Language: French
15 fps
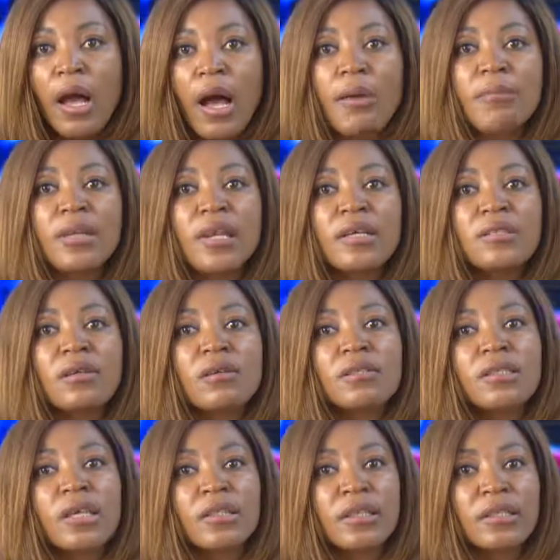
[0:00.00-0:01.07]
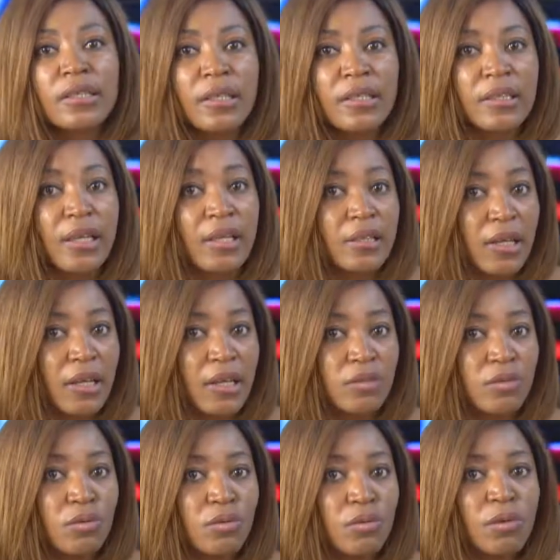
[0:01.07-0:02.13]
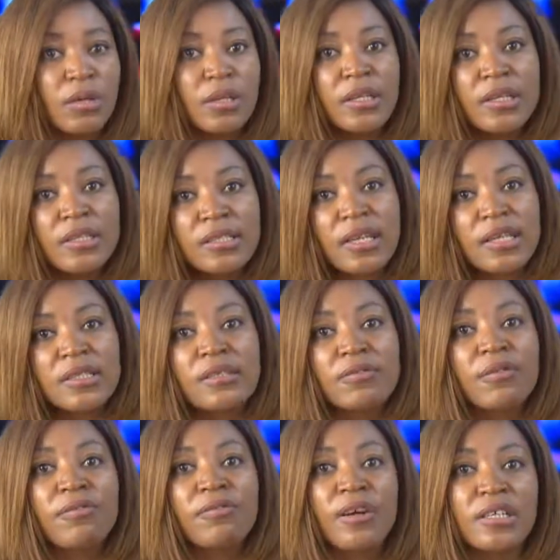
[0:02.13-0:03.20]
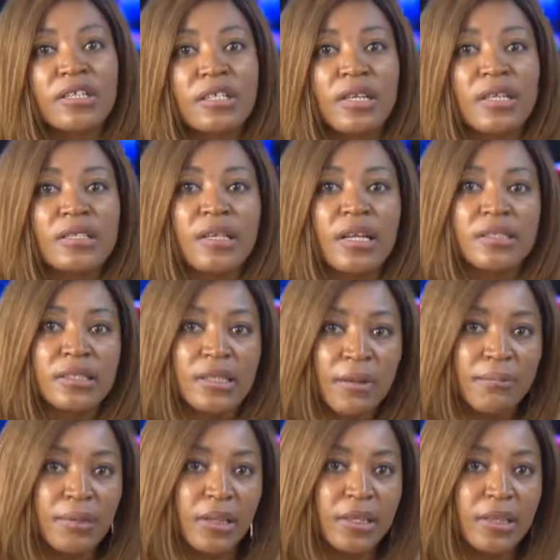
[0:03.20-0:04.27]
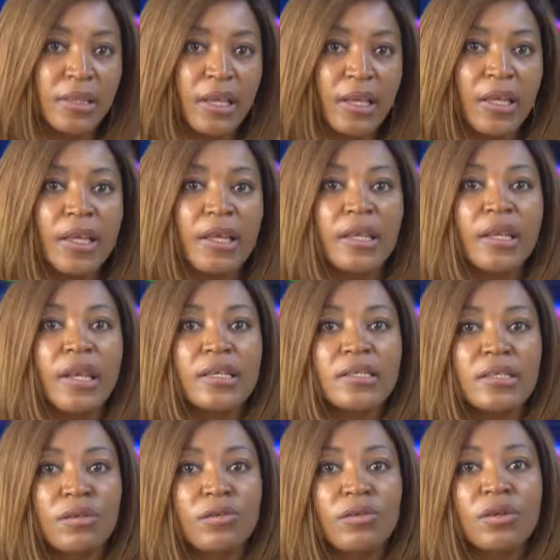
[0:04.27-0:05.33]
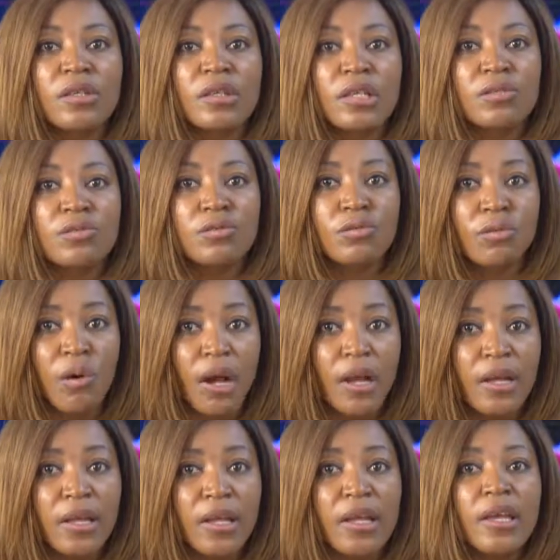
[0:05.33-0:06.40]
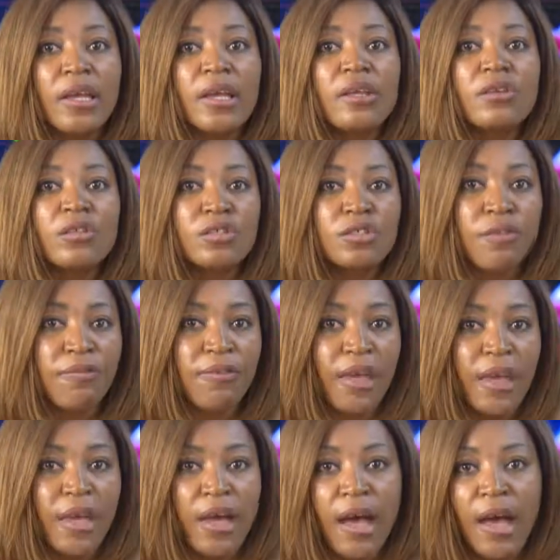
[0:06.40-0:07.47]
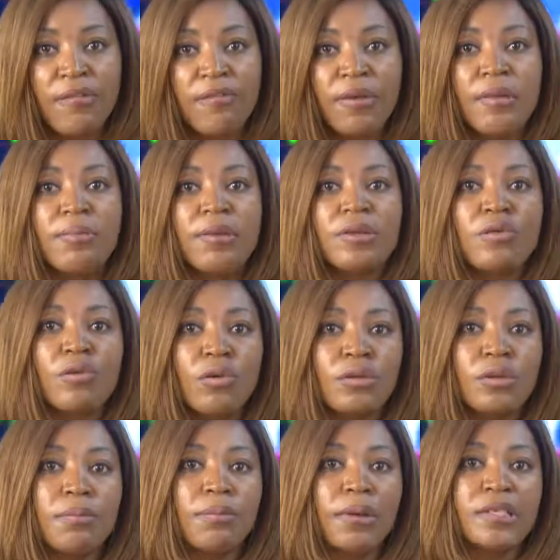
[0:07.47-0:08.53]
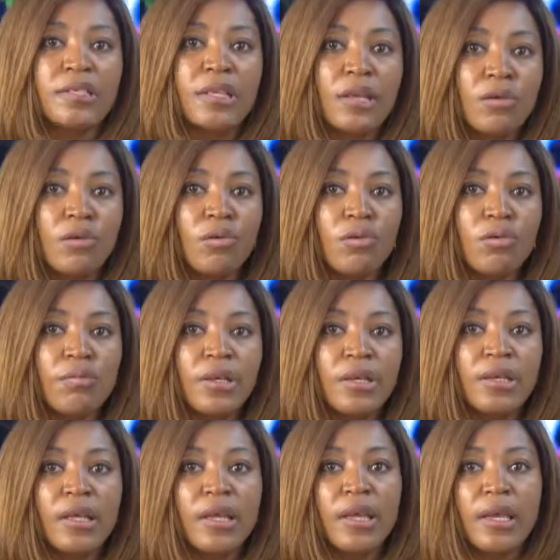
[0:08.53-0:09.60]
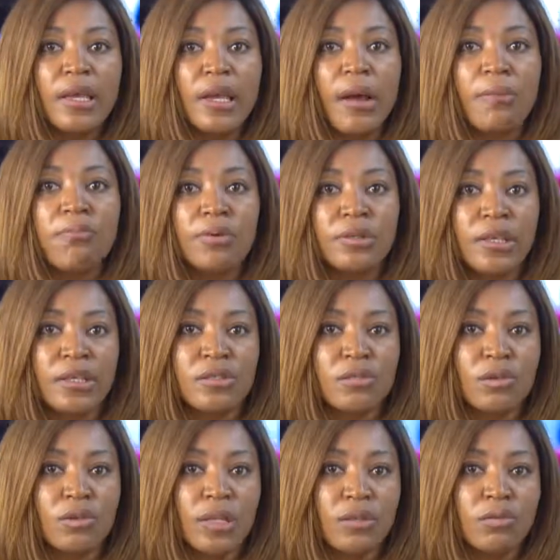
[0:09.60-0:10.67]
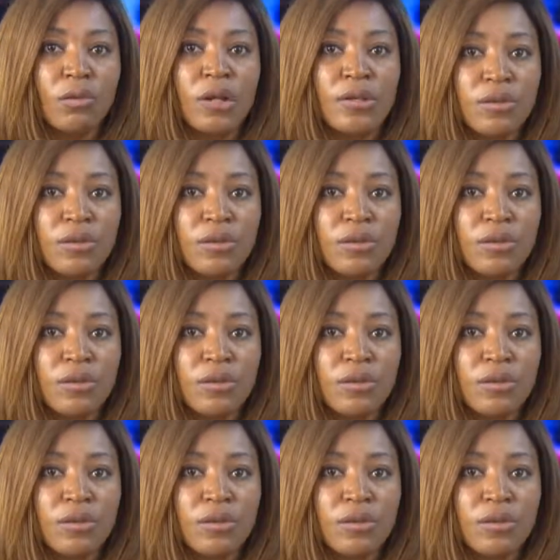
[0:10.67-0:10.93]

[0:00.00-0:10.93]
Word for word: En menaçant certains traités internationaux, l'initiative fragilise la stabilité et la sécurité du droit et de ce fait affaiblit notre place économique et la protection des droits